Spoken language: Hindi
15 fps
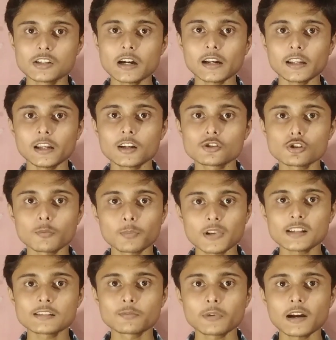हज़ार एक सौ
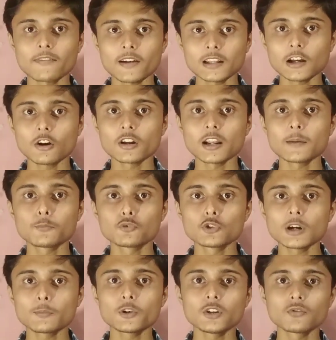प्लस का फ़ायदा हो रहा है
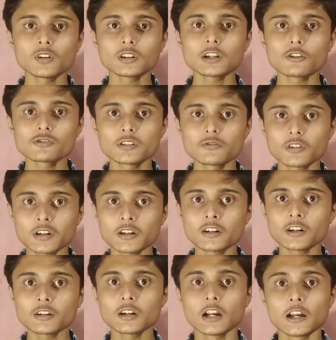पूरा पूरी वन थाउजेंड वन
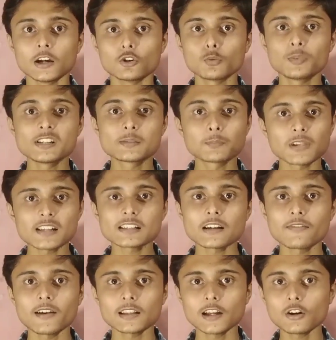हंड्रेड रुपीज़ प्लस का
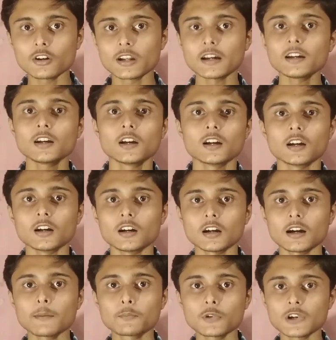फ़ायदा हो रहा है
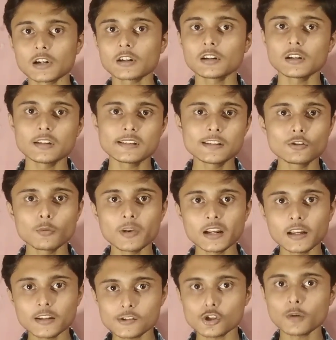आप अगर इसी को
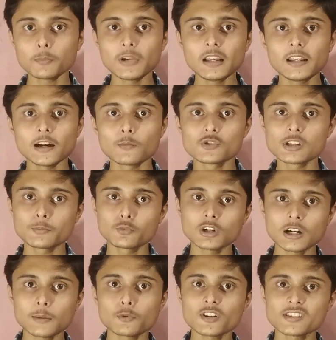मैंने स्टॉक में लिया मुझे
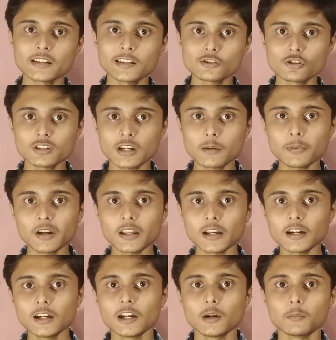पूरा का पूरा सैंतीस सौ देना पड़
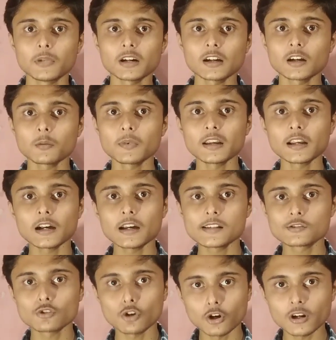गया बट अगर मैं यहाँ
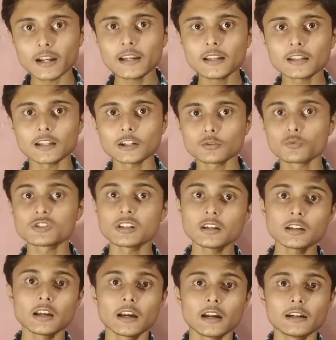इसको ऑनलाइन लेता तो मुझे
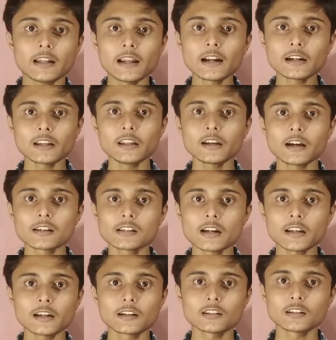डायरेक्ट एक हज़ार
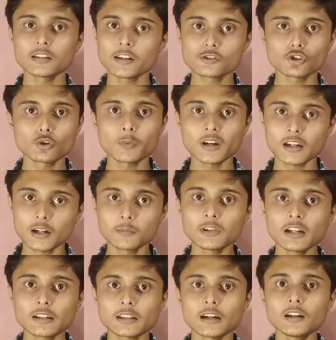एक, एक सौ रुपया कम
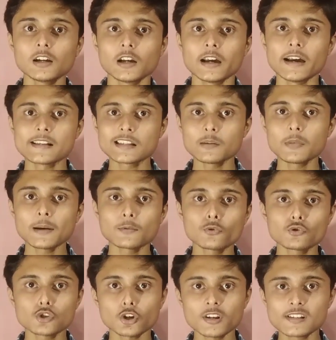लगता ऐसे में आपको
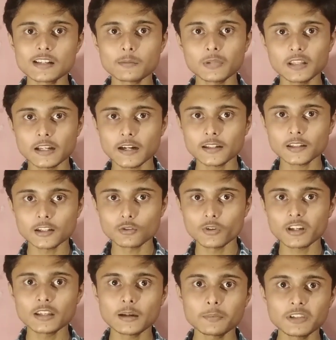कुछ और एग्जाम्पल दिखा देता हूँ
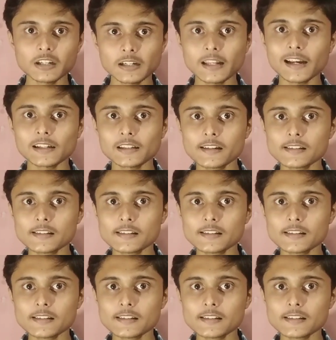कि आप ये टैग